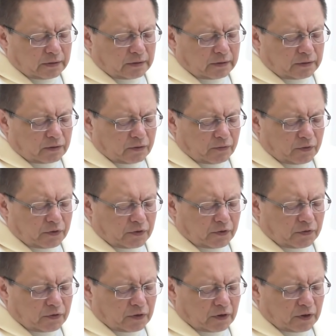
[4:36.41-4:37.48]
kto widzi
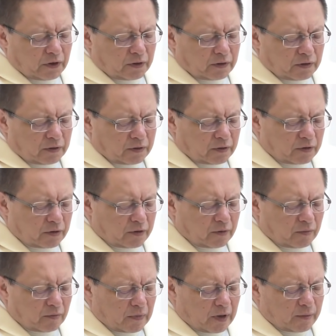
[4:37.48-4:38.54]
Syna,
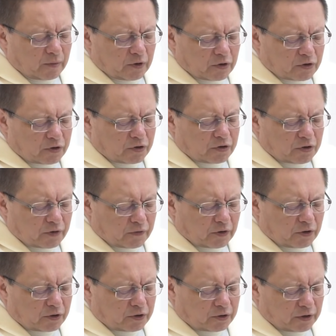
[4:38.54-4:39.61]
ma mieć życie
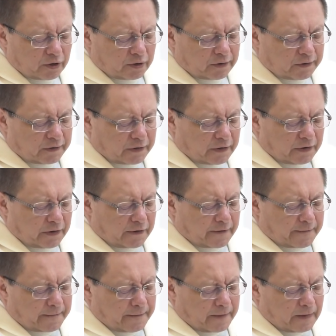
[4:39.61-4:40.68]
wieczne.
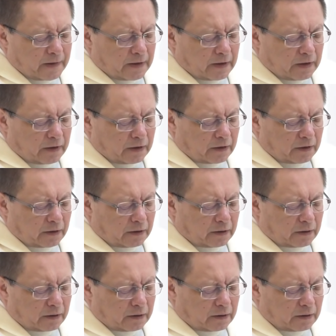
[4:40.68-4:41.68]
E,